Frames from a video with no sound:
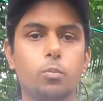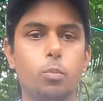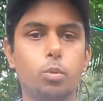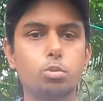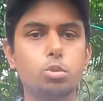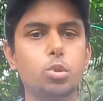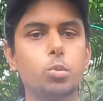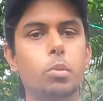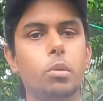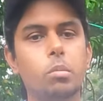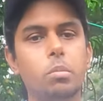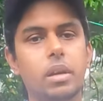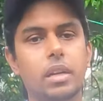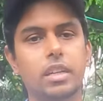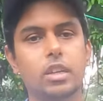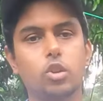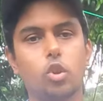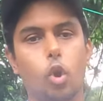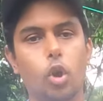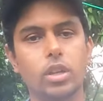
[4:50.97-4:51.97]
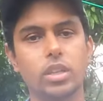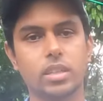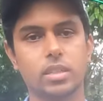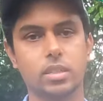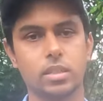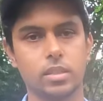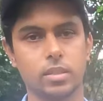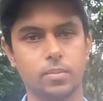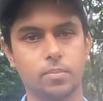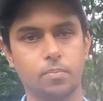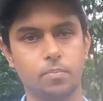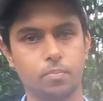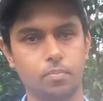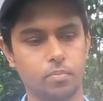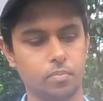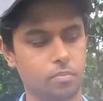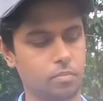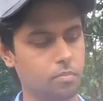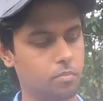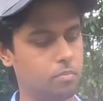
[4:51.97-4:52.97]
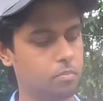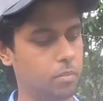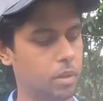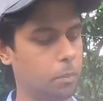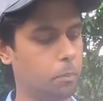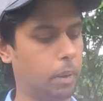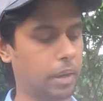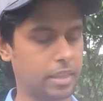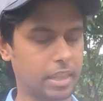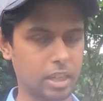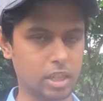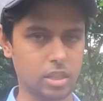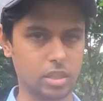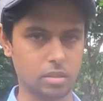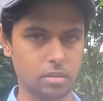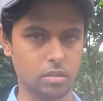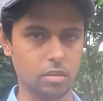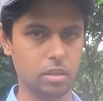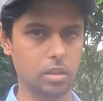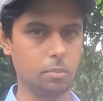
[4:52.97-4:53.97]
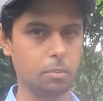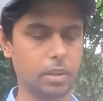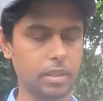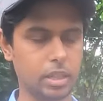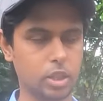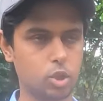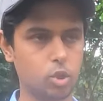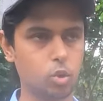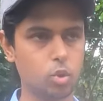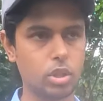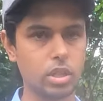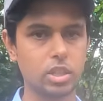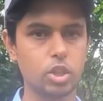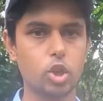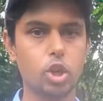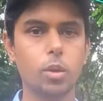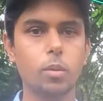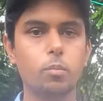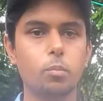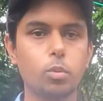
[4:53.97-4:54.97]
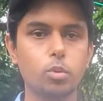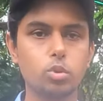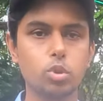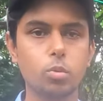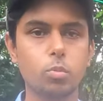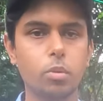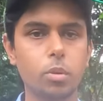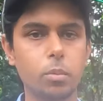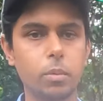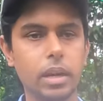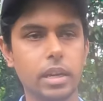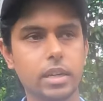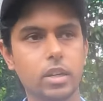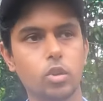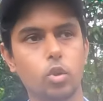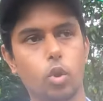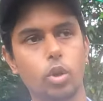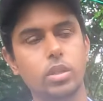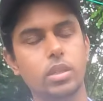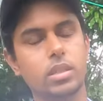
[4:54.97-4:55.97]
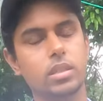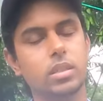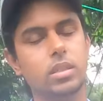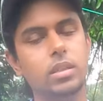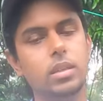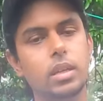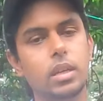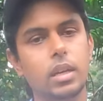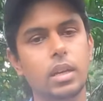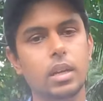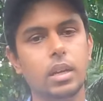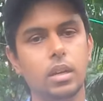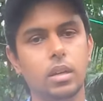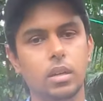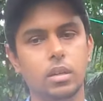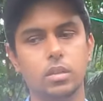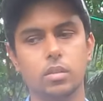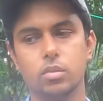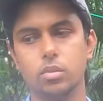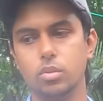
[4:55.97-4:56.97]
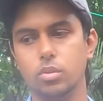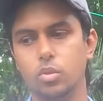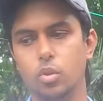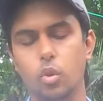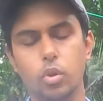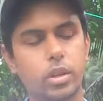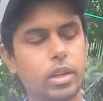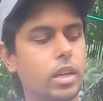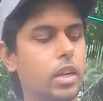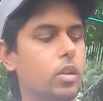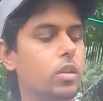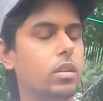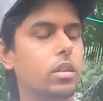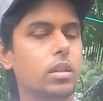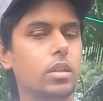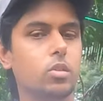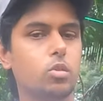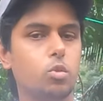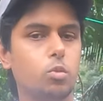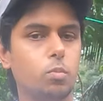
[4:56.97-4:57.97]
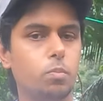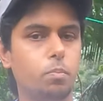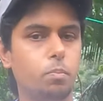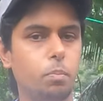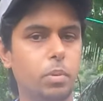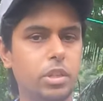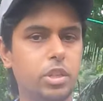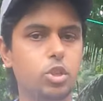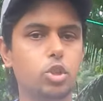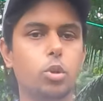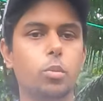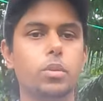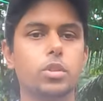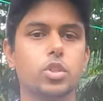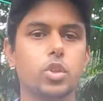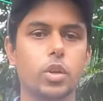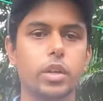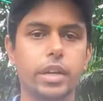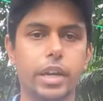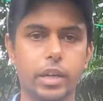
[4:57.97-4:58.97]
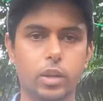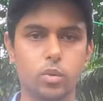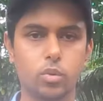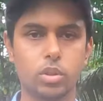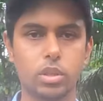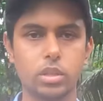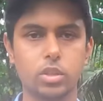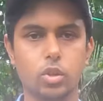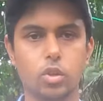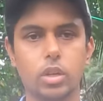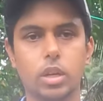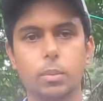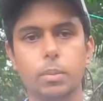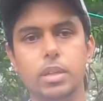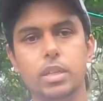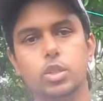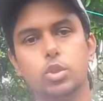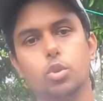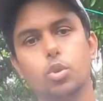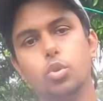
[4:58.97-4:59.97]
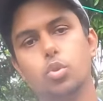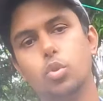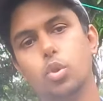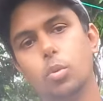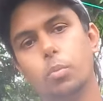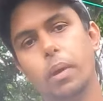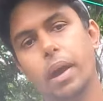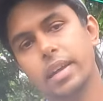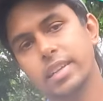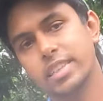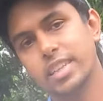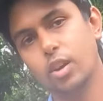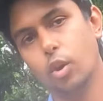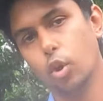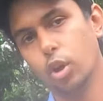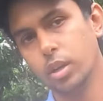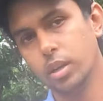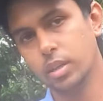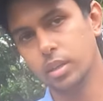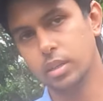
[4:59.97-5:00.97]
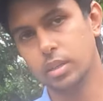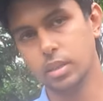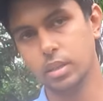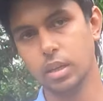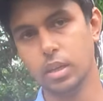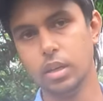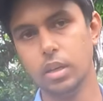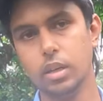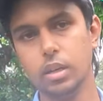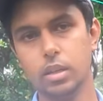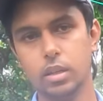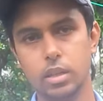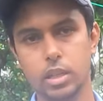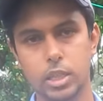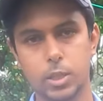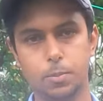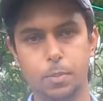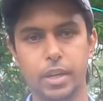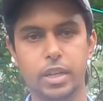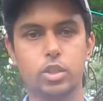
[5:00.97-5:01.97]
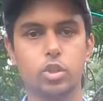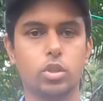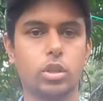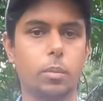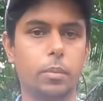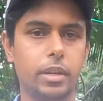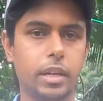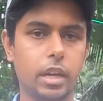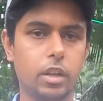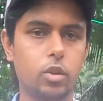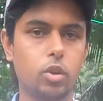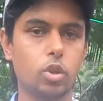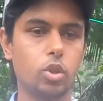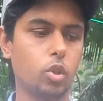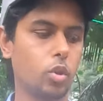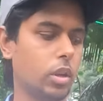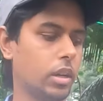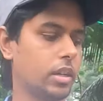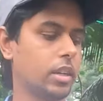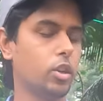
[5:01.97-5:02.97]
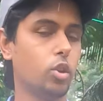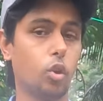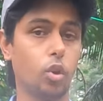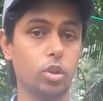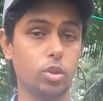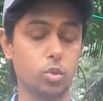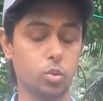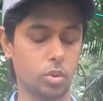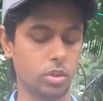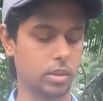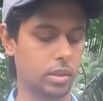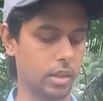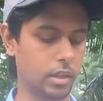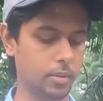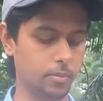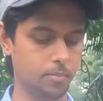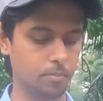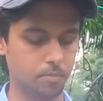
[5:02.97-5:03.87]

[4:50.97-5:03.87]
প্রচুর পরিমাণে একটা নয়েজ আছে মানে বাতাস বাতাস ঢুকতে সেরকম প্রচুর পরিমাণে একটা নয়েজ আছে তো ওটার কারণে খুব বেশি সমস্যা হয় রাইড করতে যখন আমি সত্তর বা আশি ওই স্পিডে যখন আমি রাইড করি তখন একটা নয়েজ শোনা যায়